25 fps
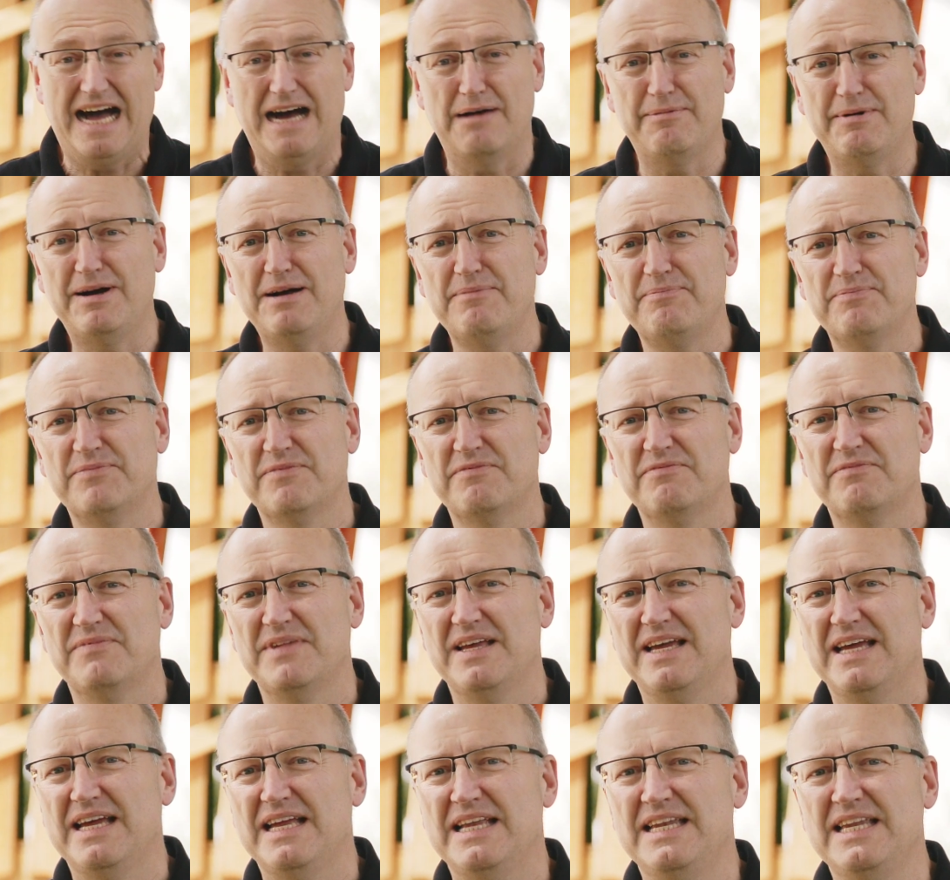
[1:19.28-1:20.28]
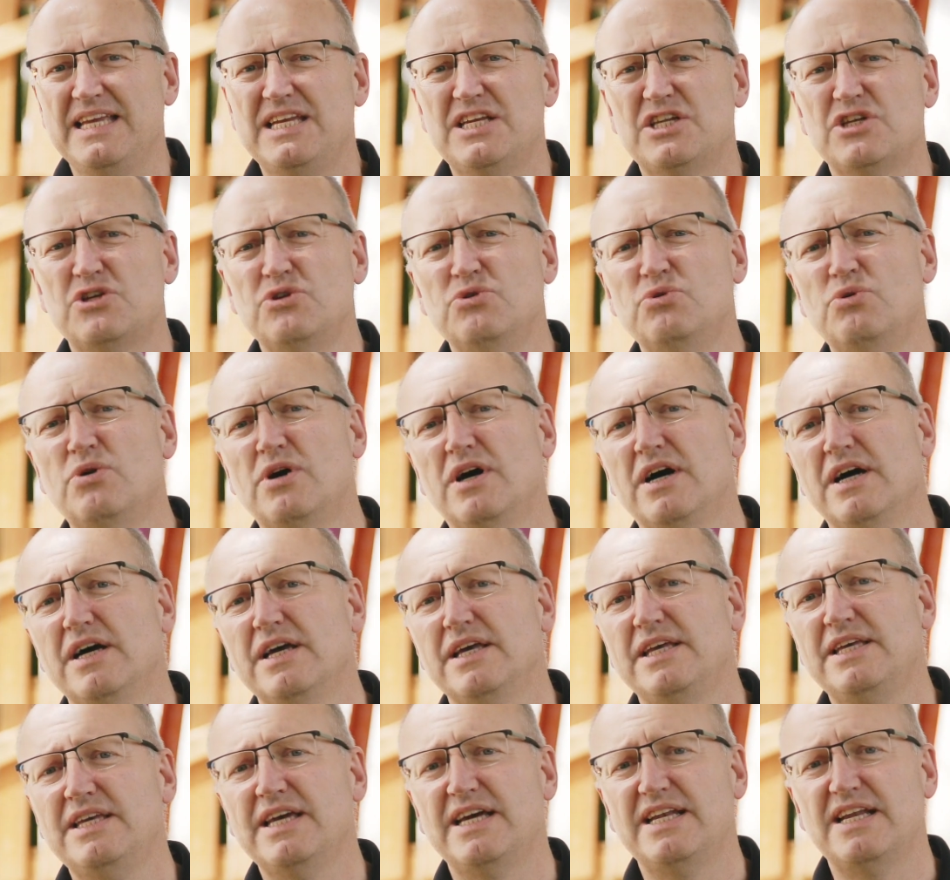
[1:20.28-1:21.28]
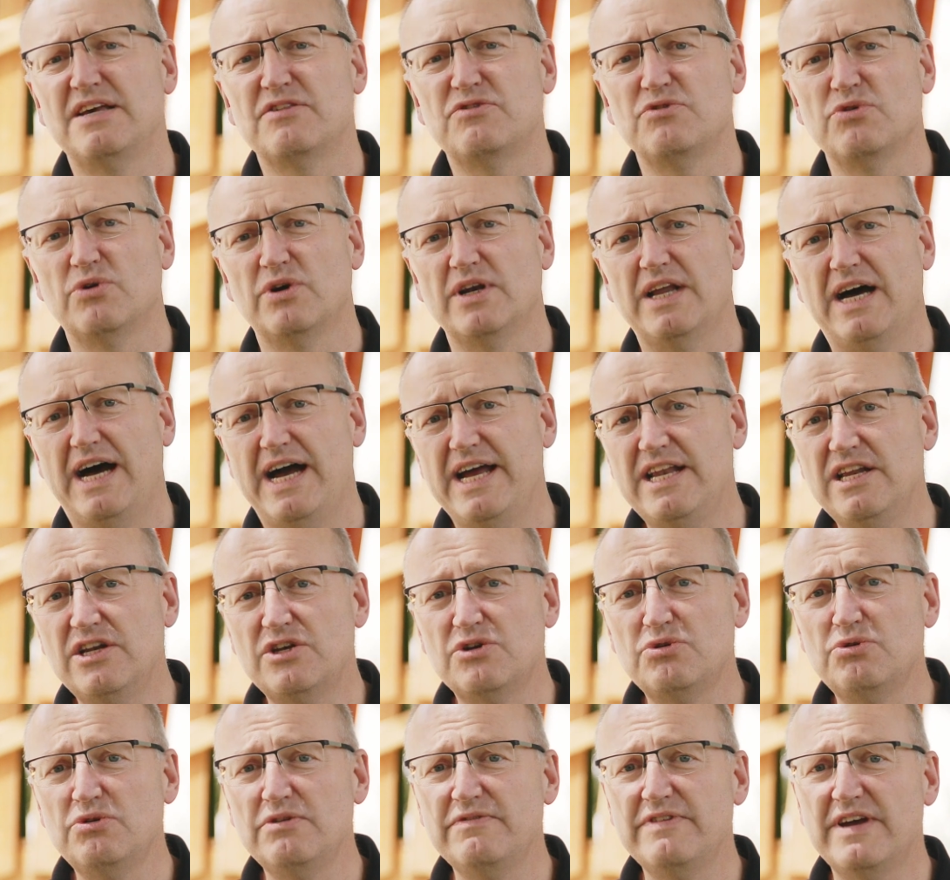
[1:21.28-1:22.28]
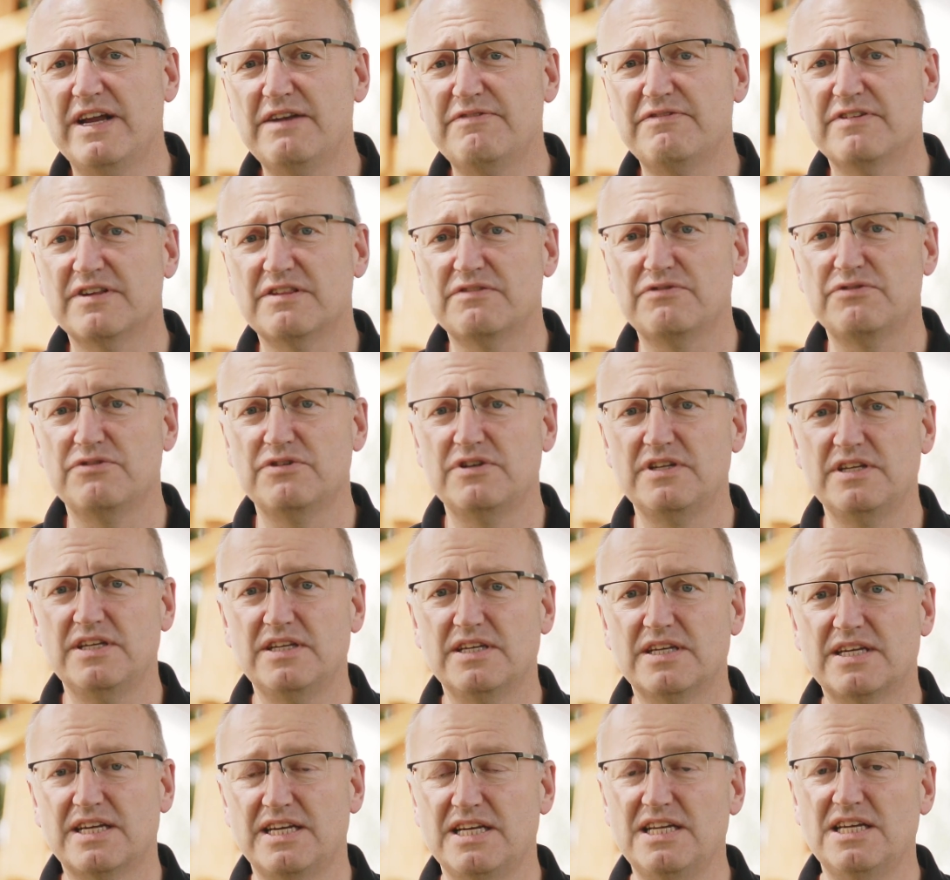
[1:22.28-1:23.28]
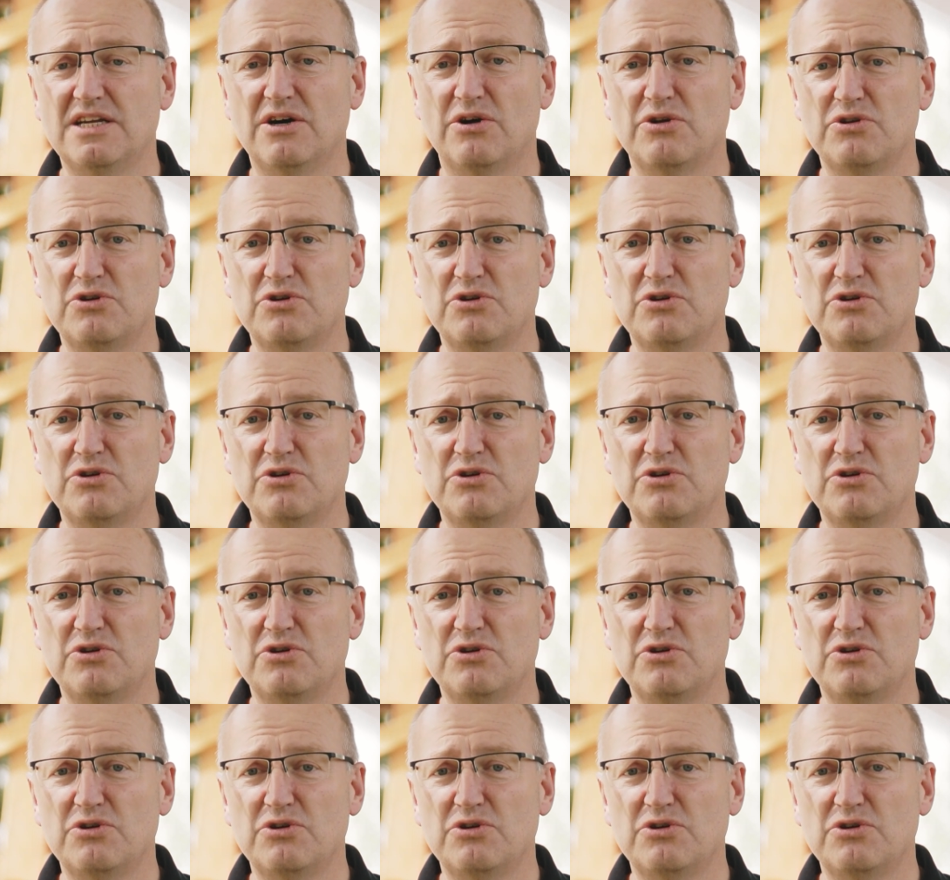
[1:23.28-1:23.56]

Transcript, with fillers: Aber nicht nur hier in der Sörenheide tun wir etwas für die Kinder